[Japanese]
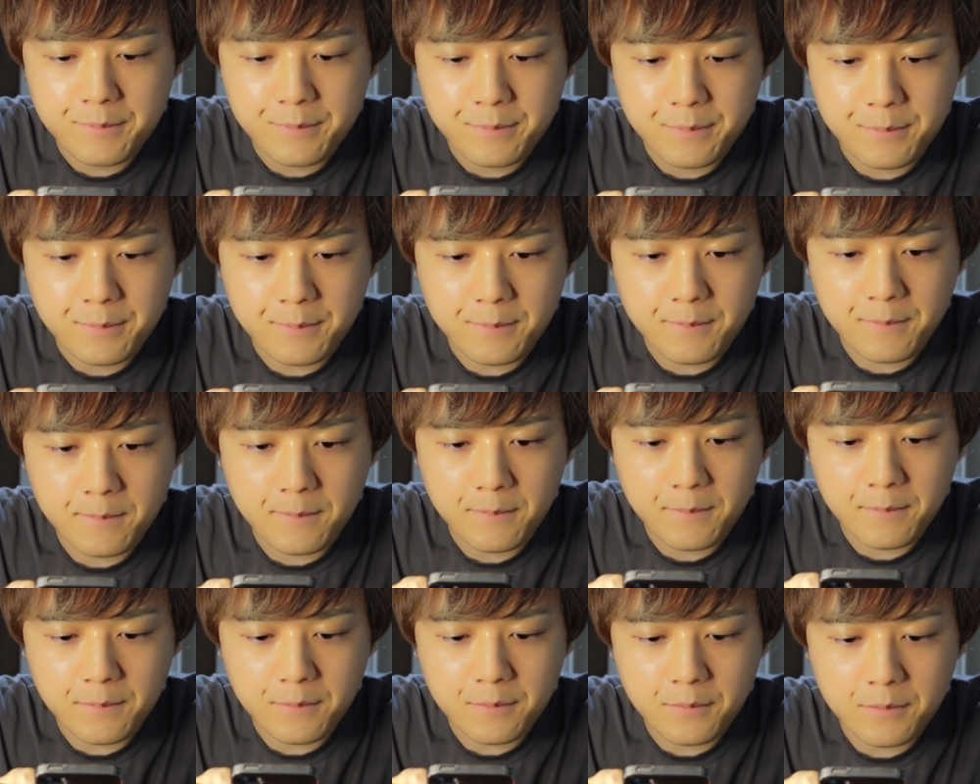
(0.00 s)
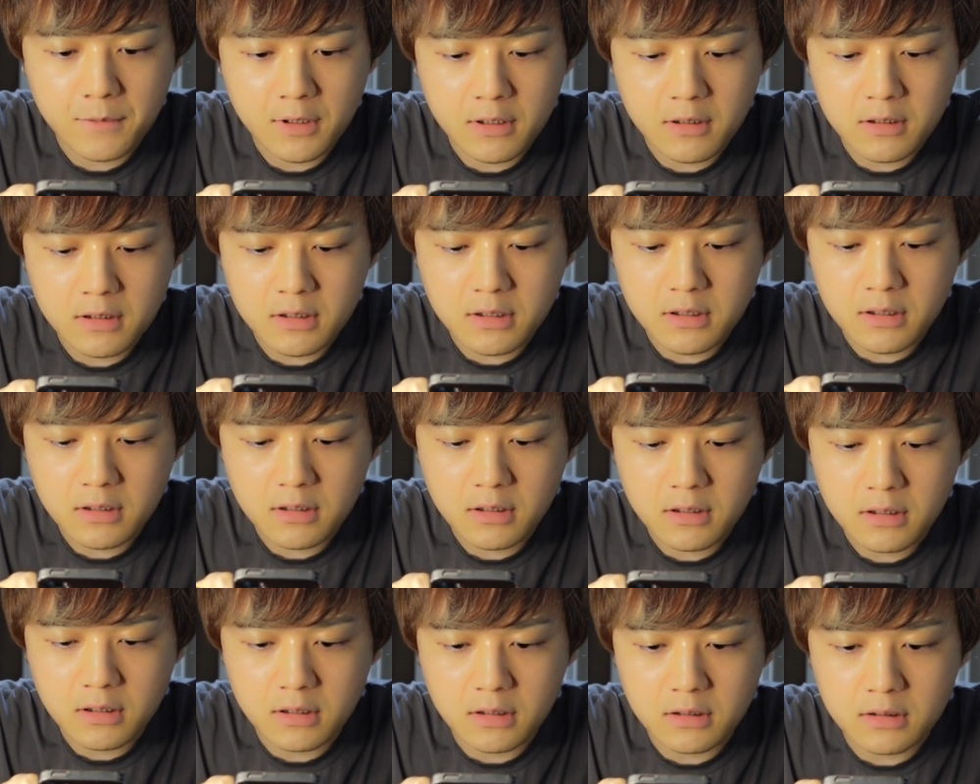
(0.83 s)
うーん、
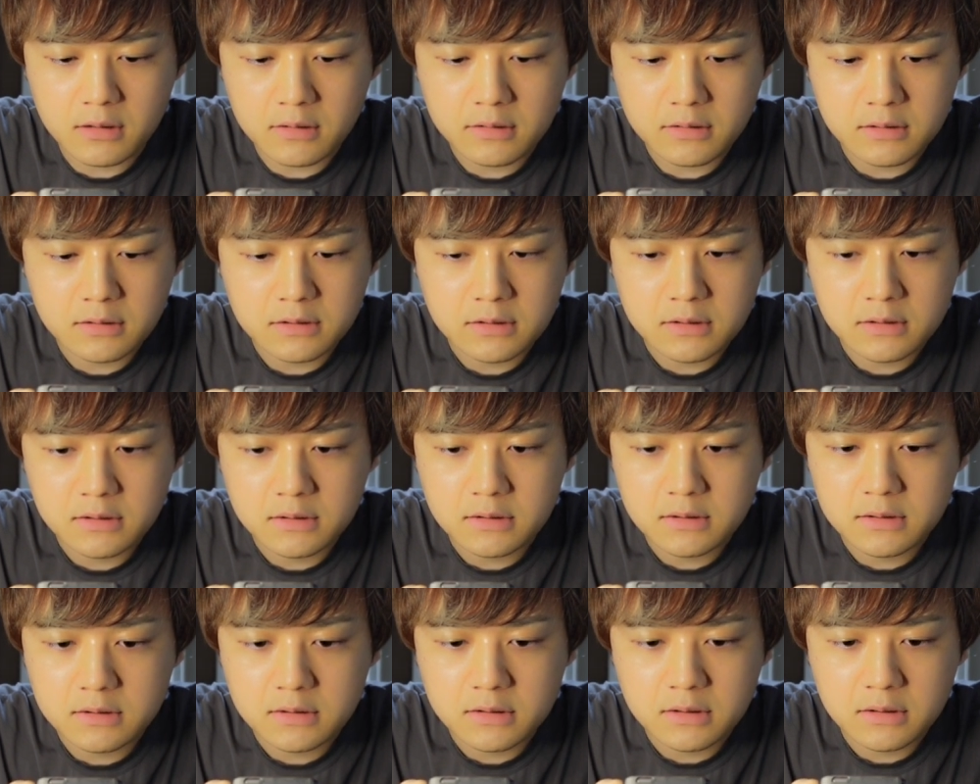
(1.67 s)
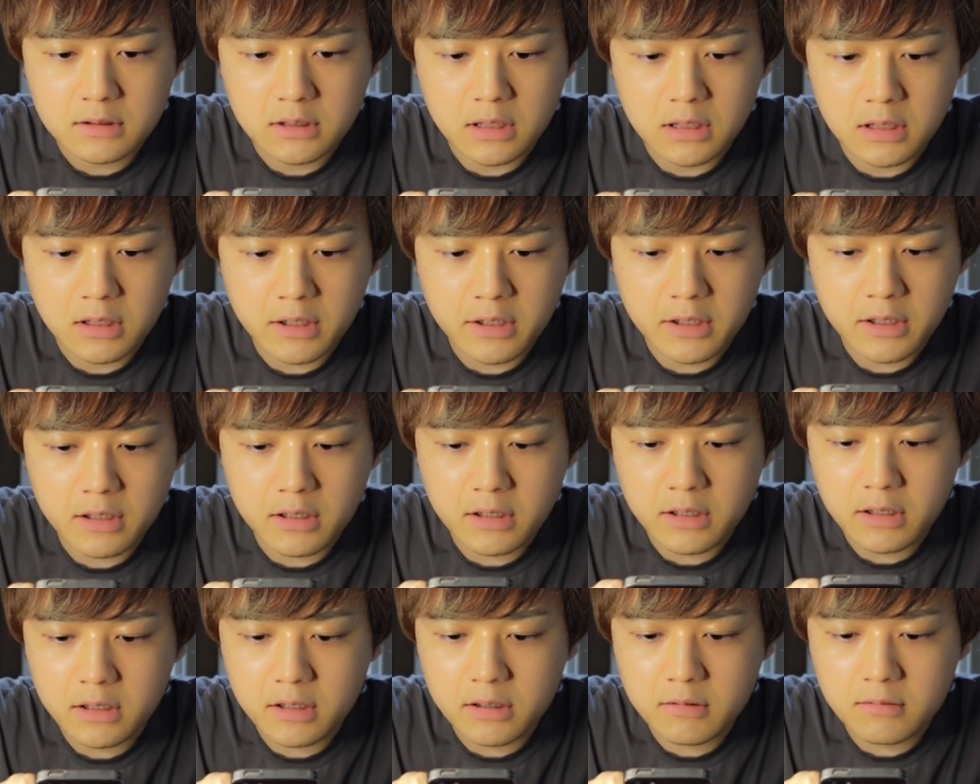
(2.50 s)
木、足
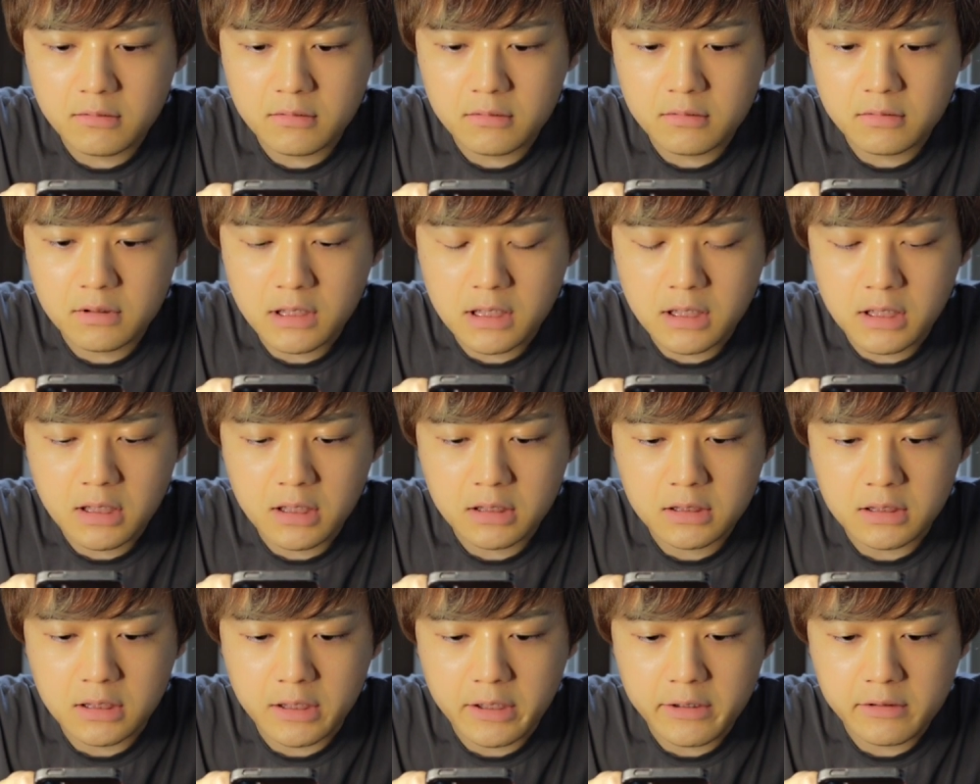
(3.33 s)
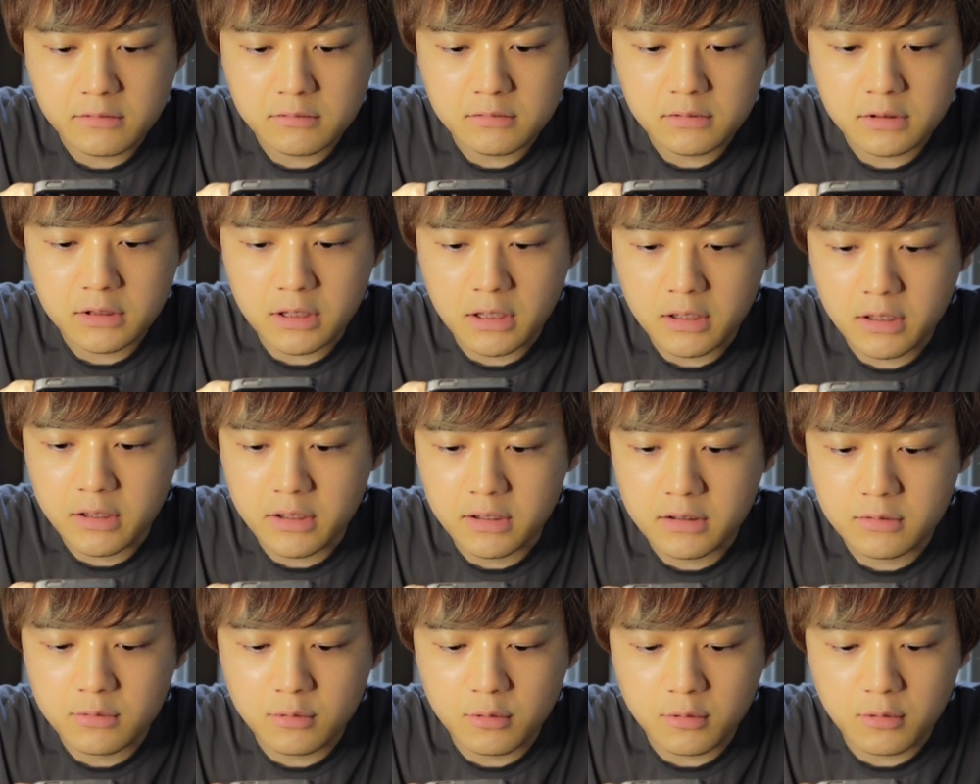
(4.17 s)
りるな、足りるんだ
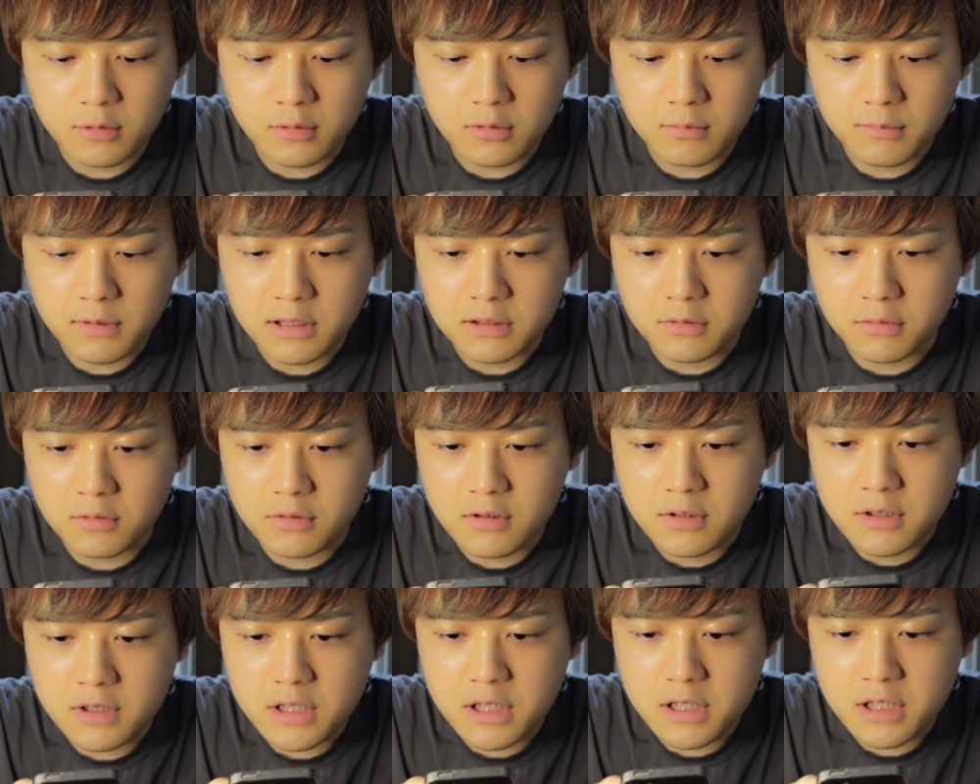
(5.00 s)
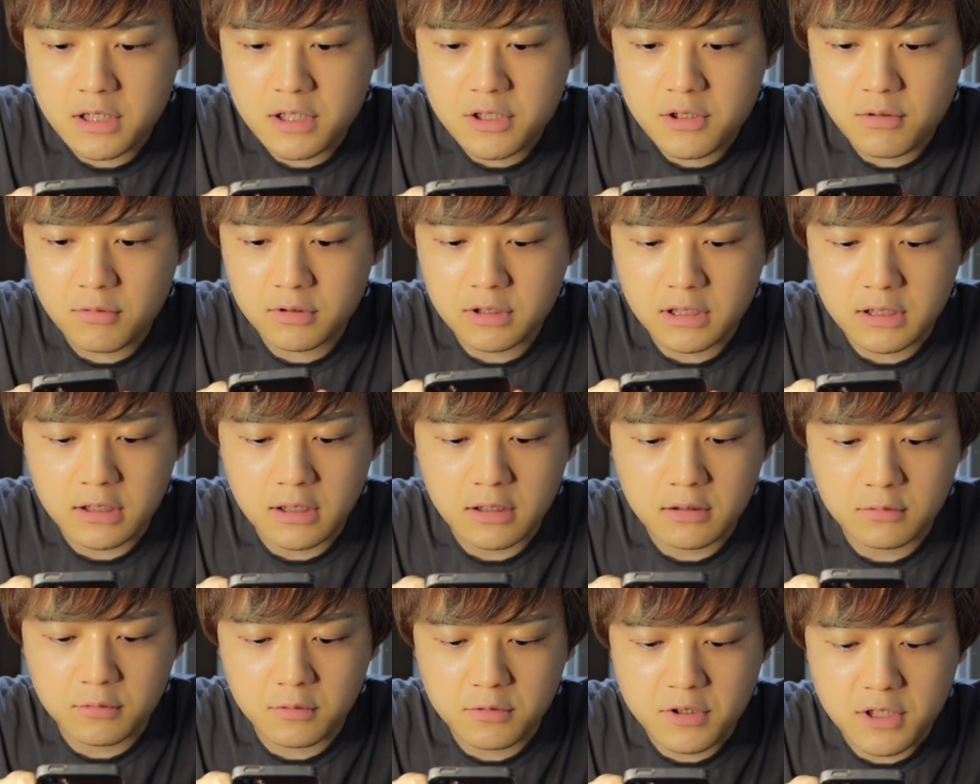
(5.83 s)
けど、まあ、どっちにしろだか
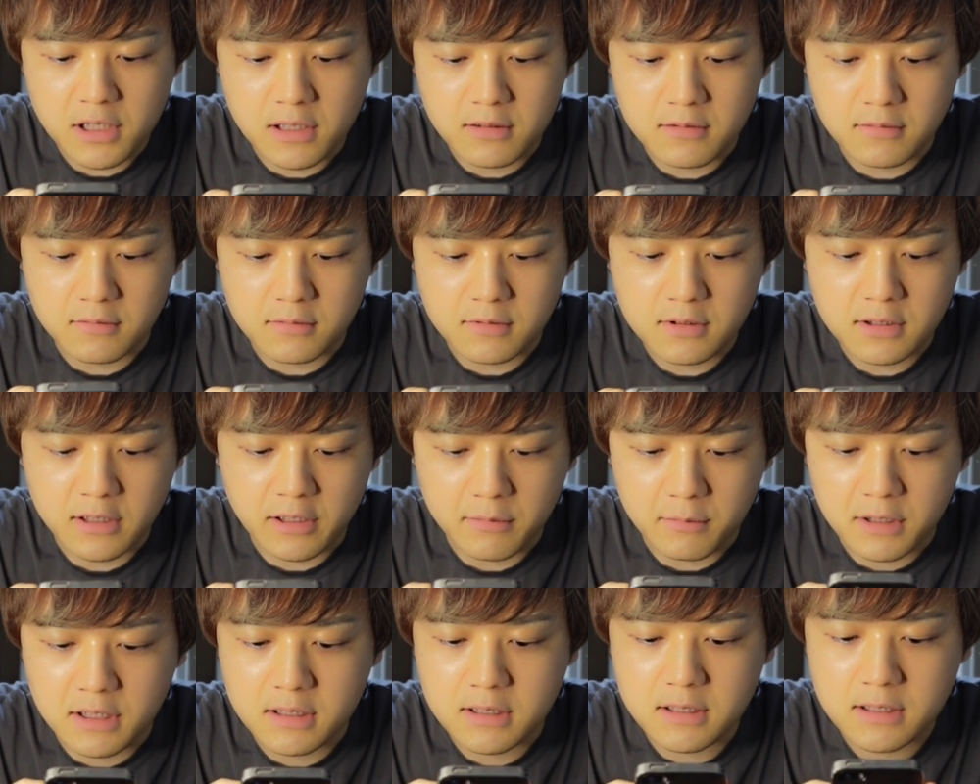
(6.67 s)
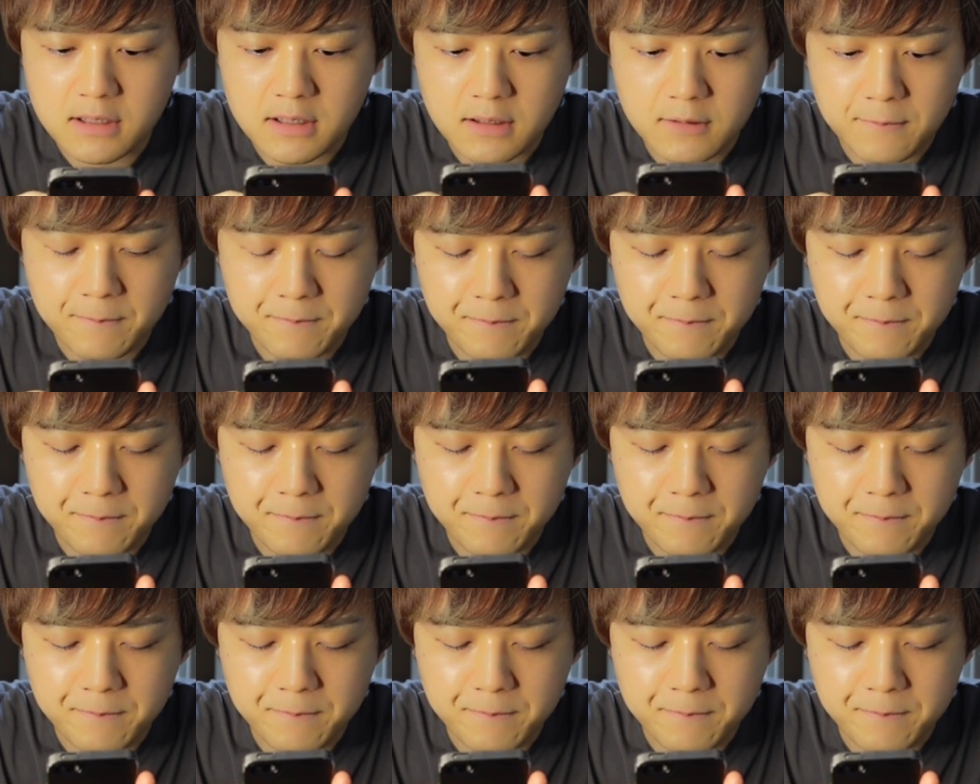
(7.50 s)
らノーチラスを使います。